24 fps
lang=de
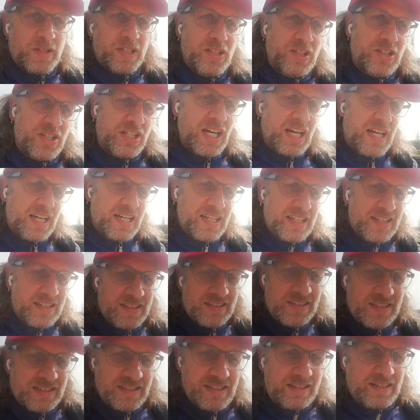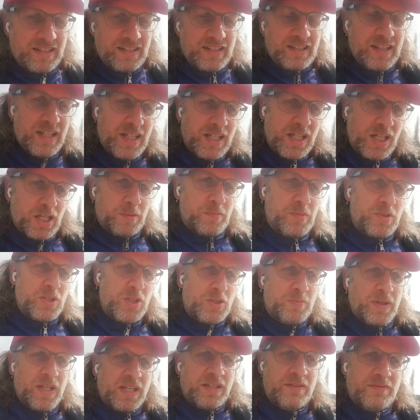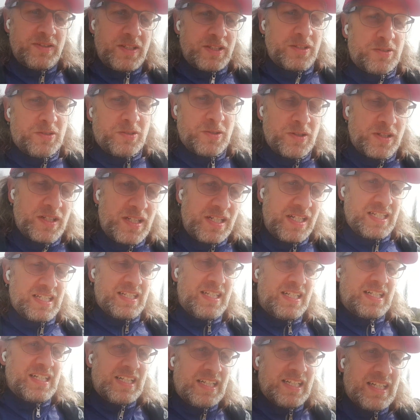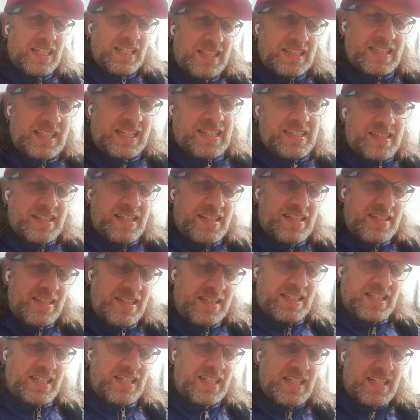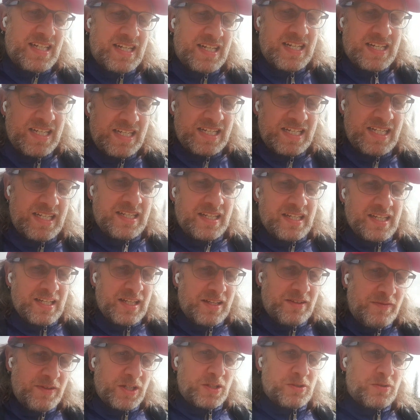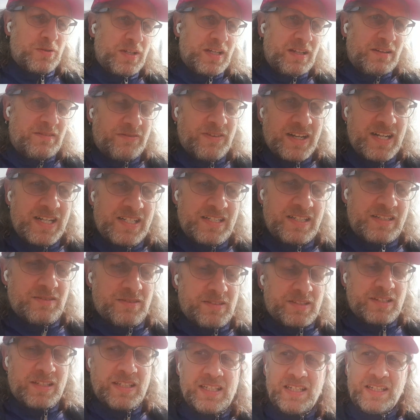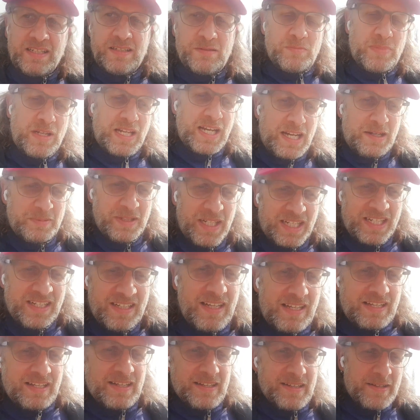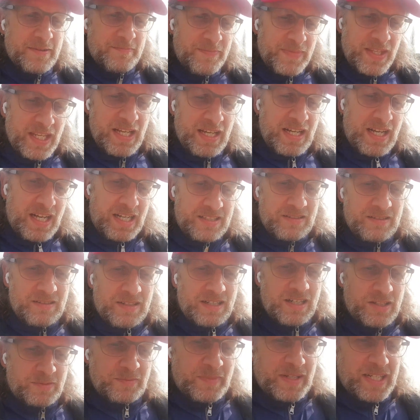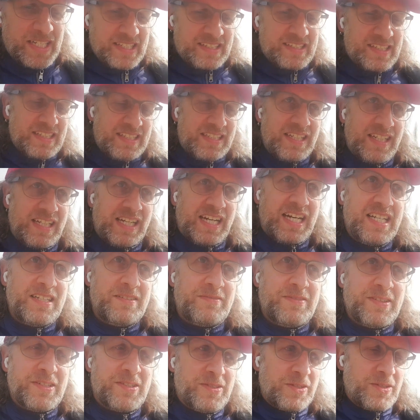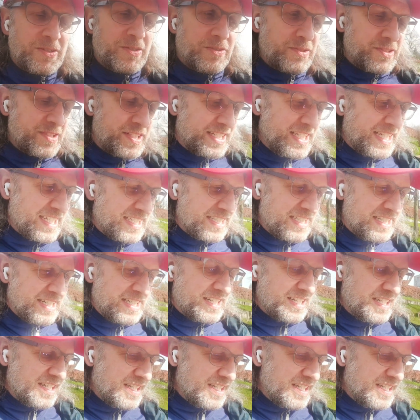entscheiden, ob die Sperrwirkung tatsächlich dann Wirkung entfaltet oder nicht, bla bla. Also aus meiner Sicht reine Verzögerungstaktik